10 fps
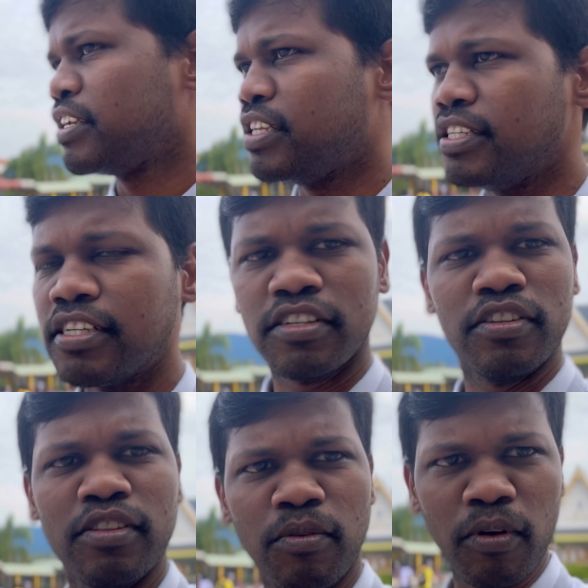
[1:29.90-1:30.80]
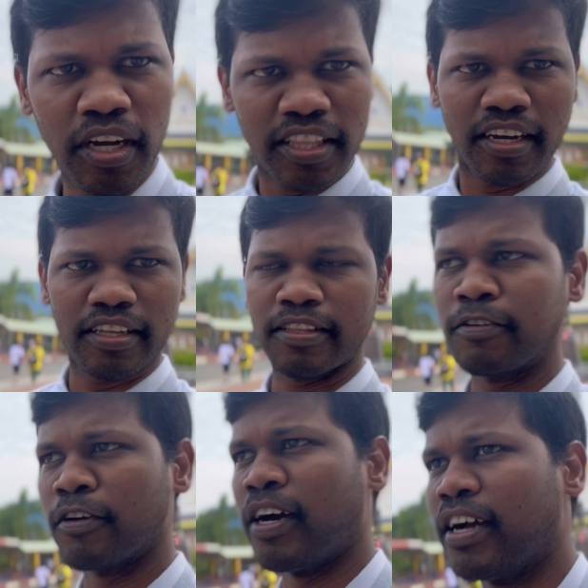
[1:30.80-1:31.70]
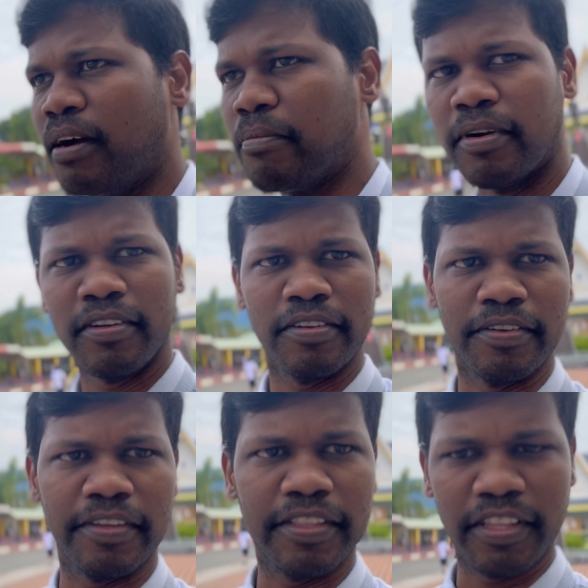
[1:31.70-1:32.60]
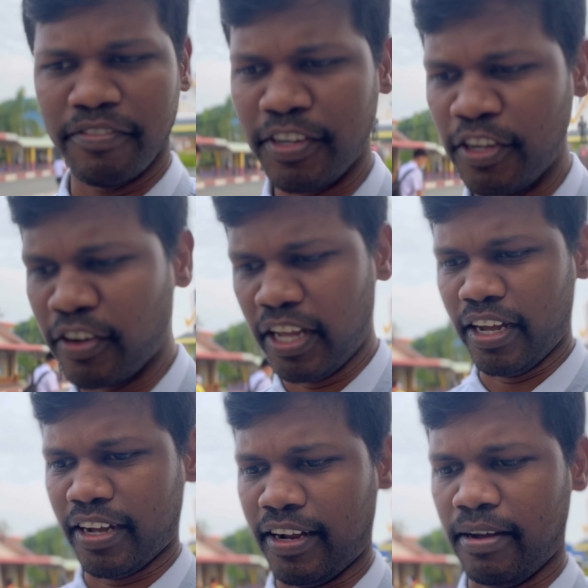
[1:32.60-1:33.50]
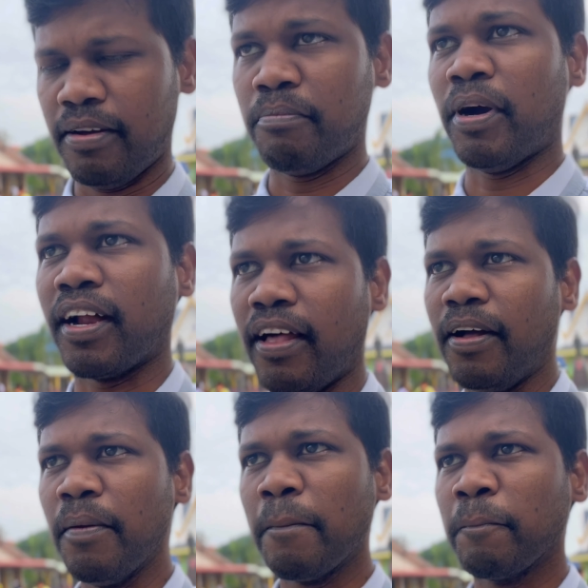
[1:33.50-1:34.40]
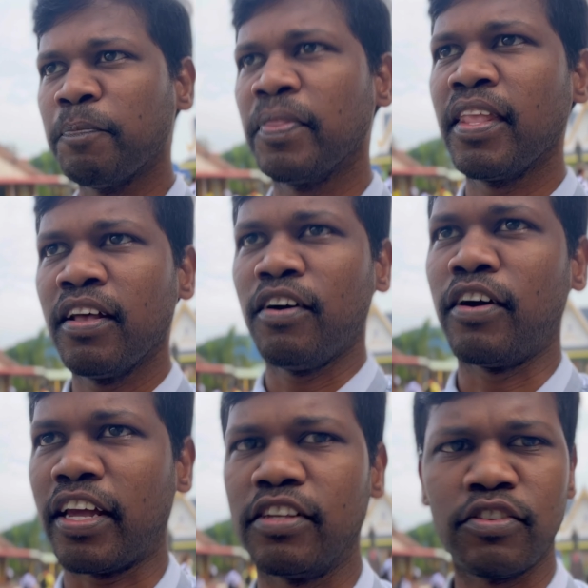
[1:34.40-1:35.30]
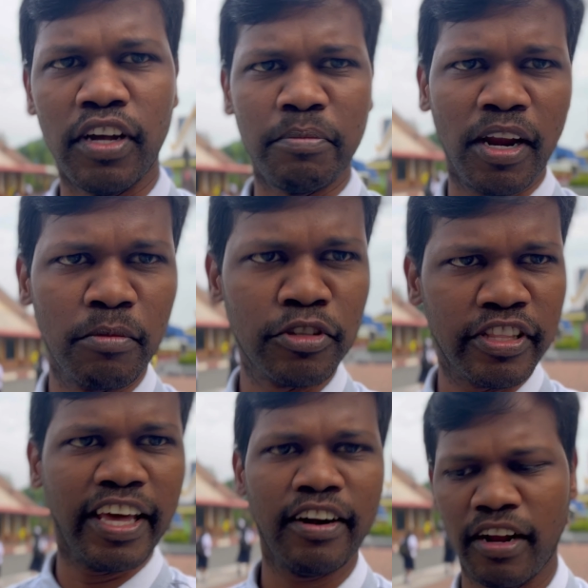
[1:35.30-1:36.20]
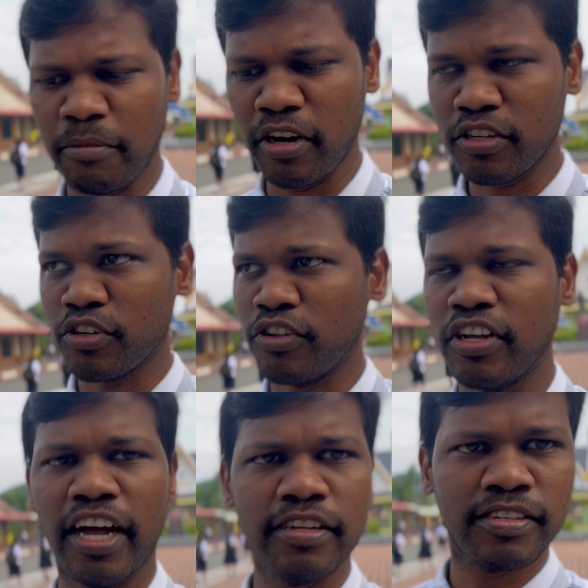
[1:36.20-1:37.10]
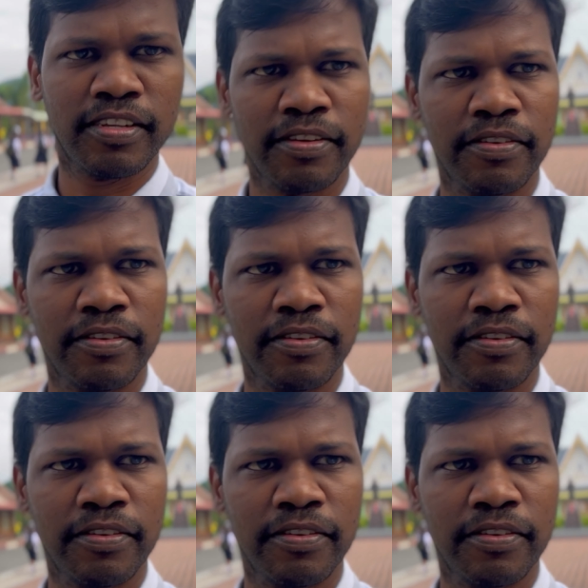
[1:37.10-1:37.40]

டீச்சர்ஸ் வந்து ஒழுக்கத்தை கற்றுக் கொடுக்குறாங்க அப்படின்னு இந்த வீடியோவில் கா பார்க்கலாம் ஓகே ஸோ ஐம் ஆல்மோஸ்ட் தேர் ஐம் கன் ஷோ யூ கைஸ்